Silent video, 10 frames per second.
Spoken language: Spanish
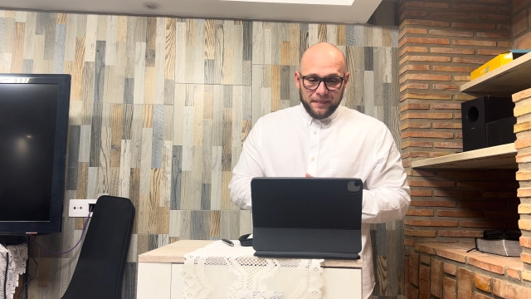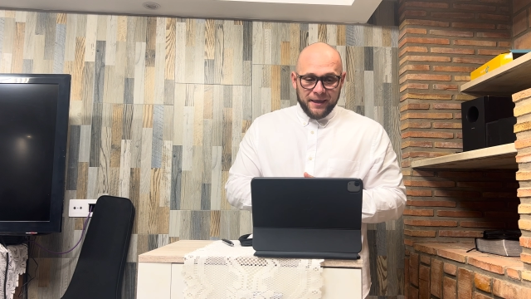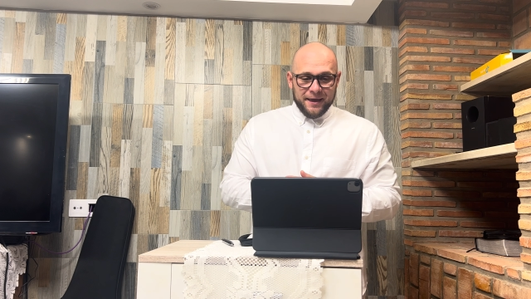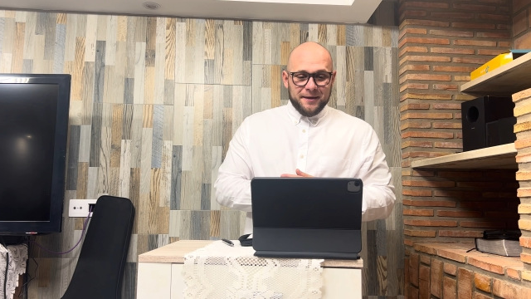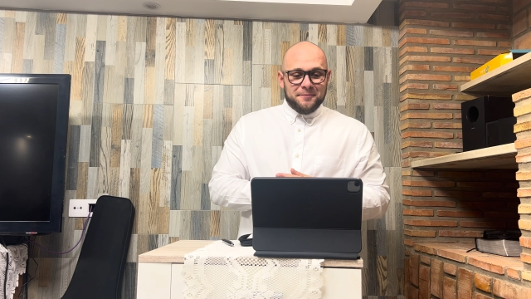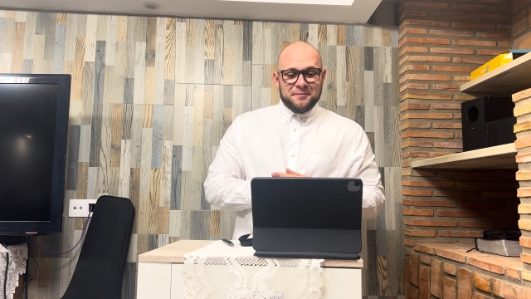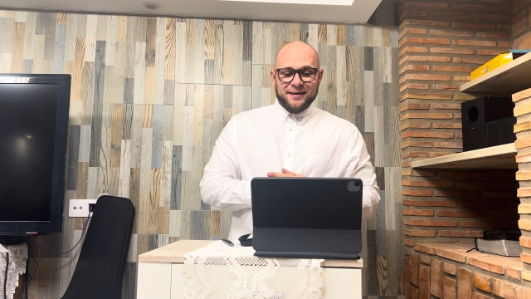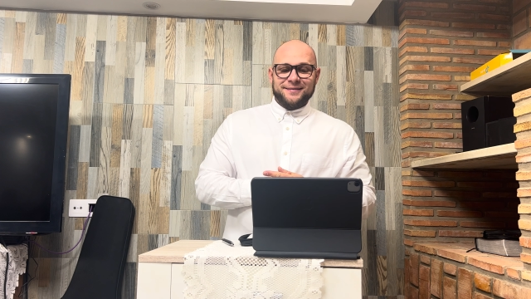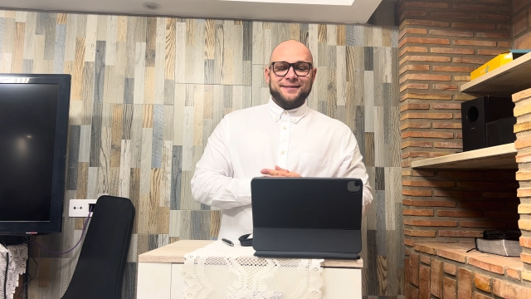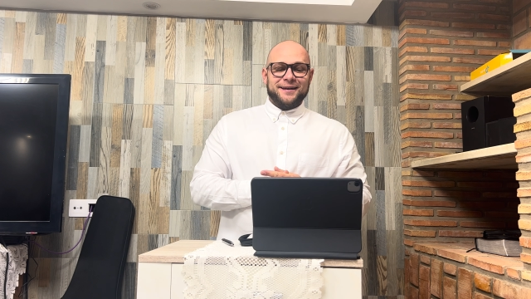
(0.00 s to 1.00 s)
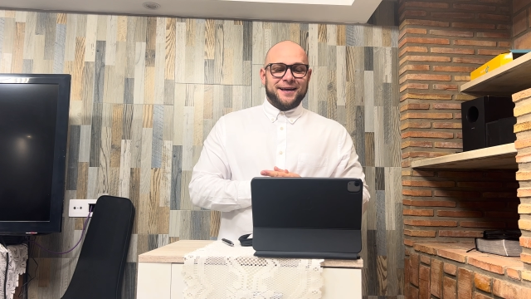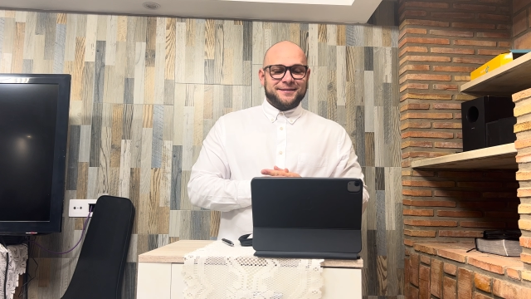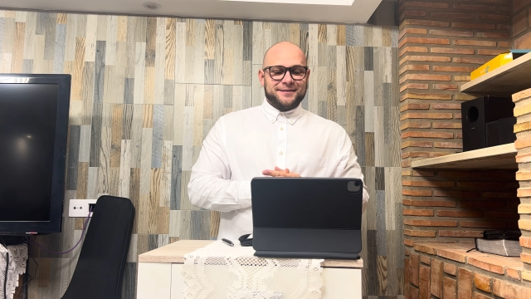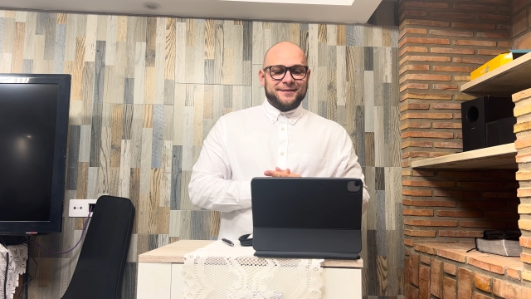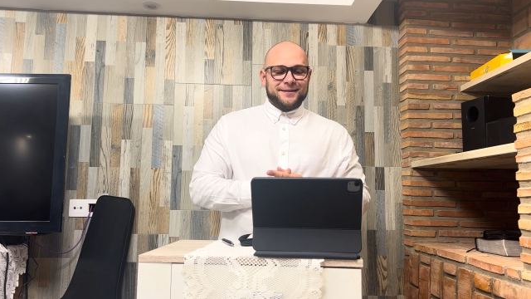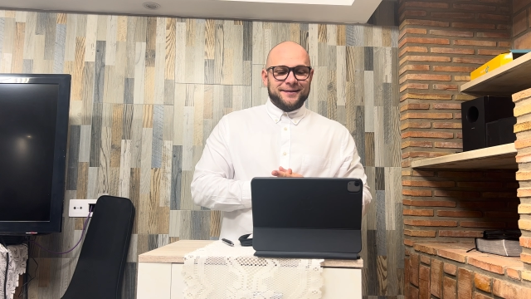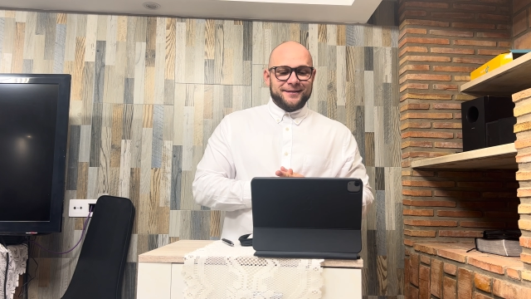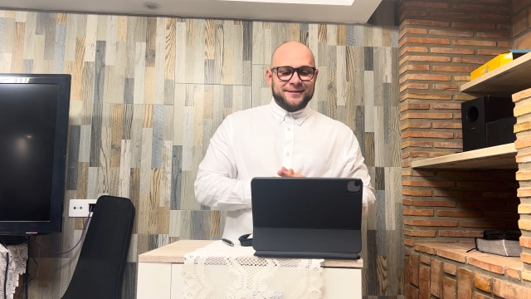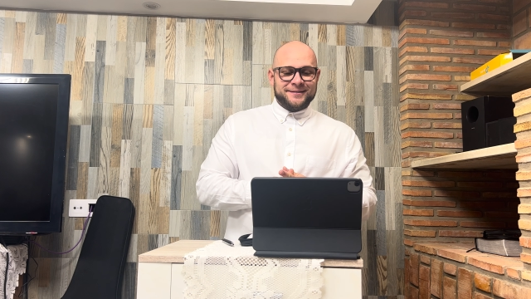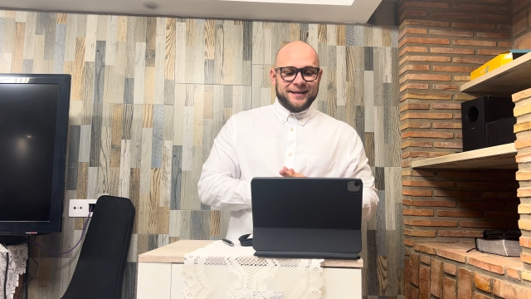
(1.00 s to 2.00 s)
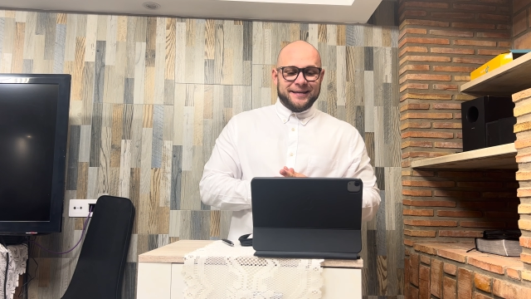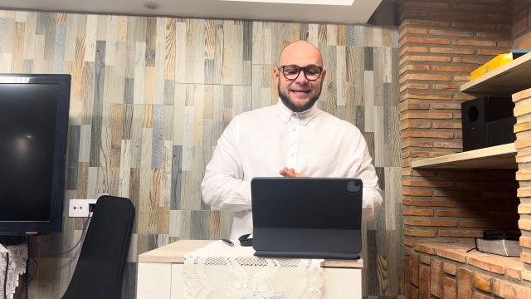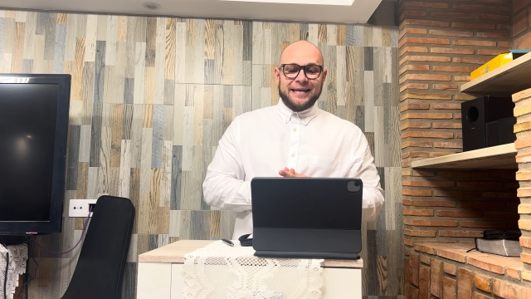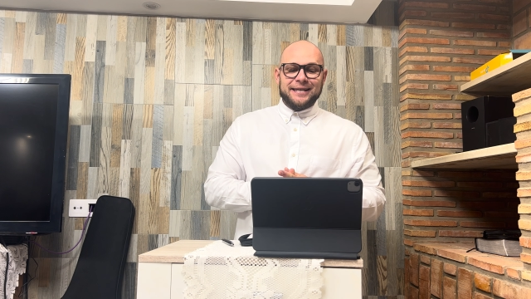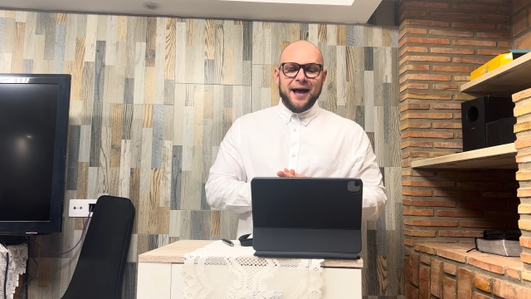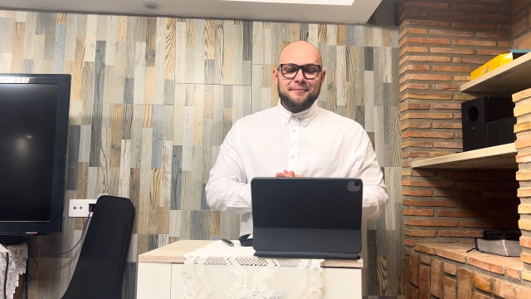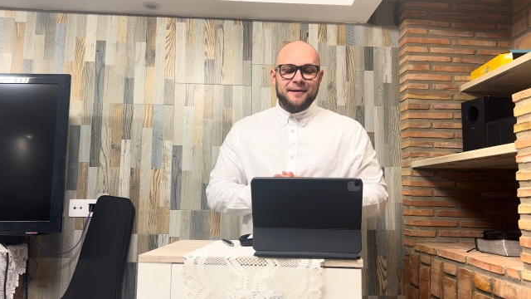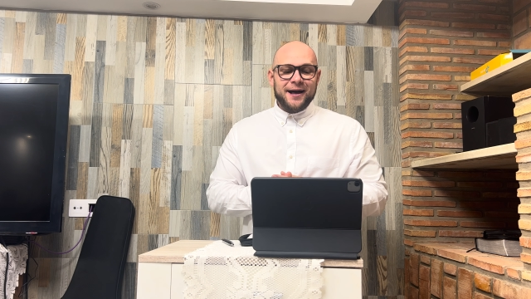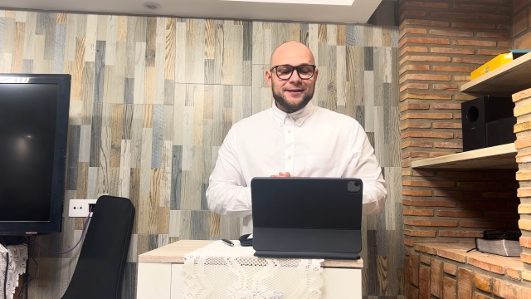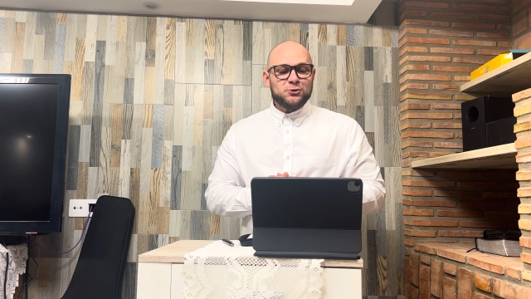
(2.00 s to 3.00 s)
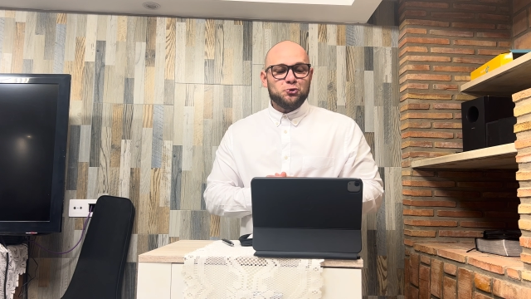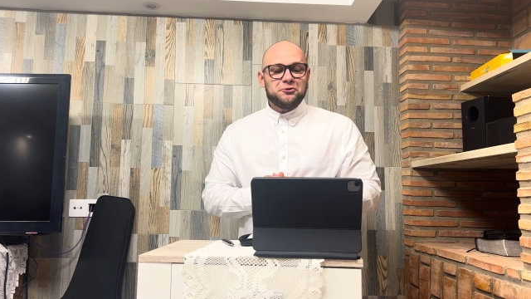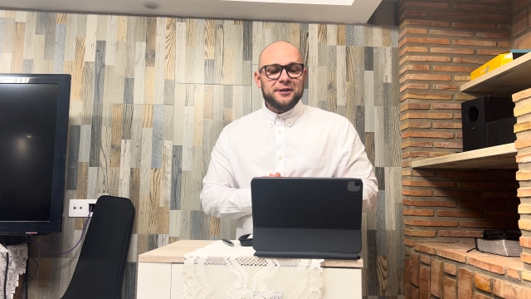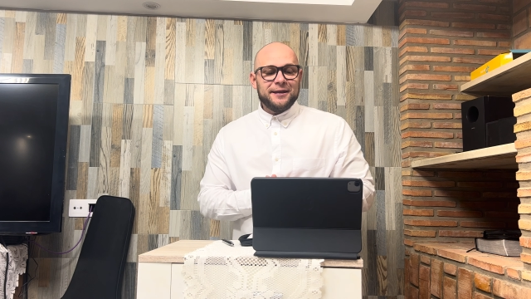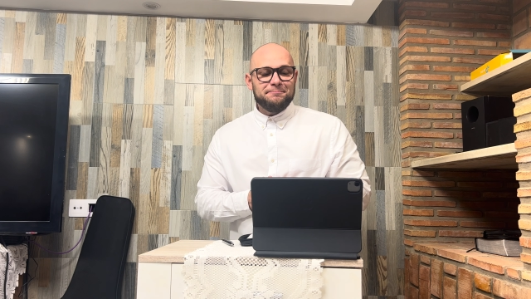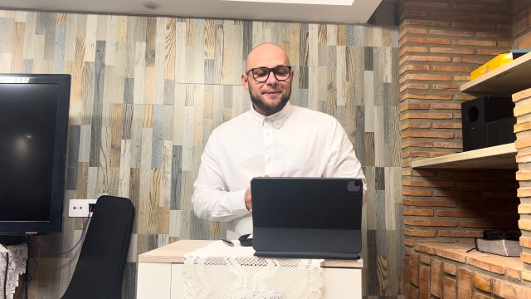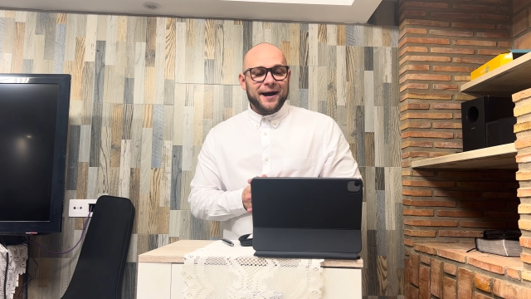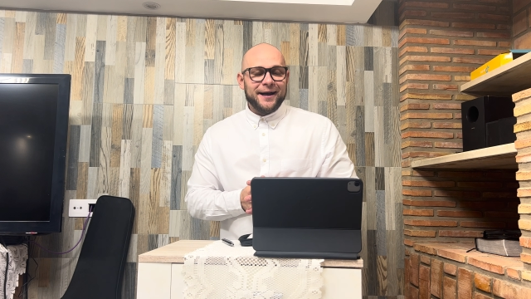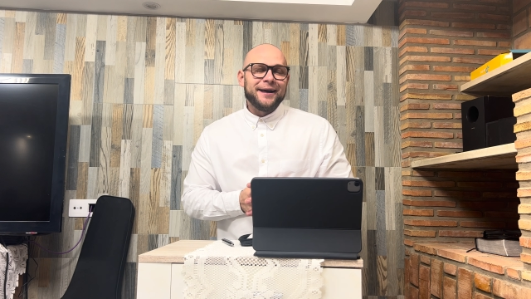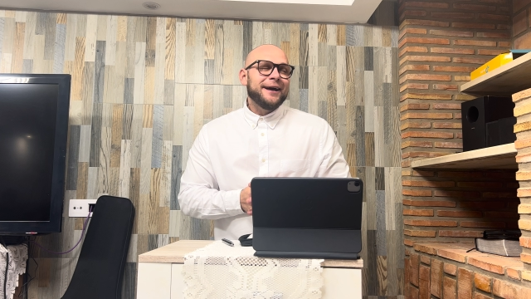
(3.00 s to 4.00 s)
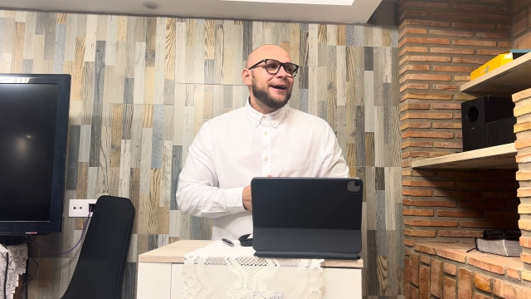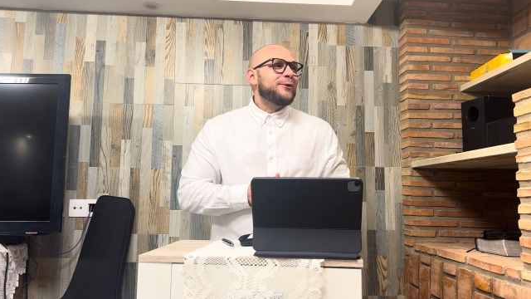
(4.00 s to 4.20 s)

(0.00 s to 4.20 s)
que mientras se llenaba su tripa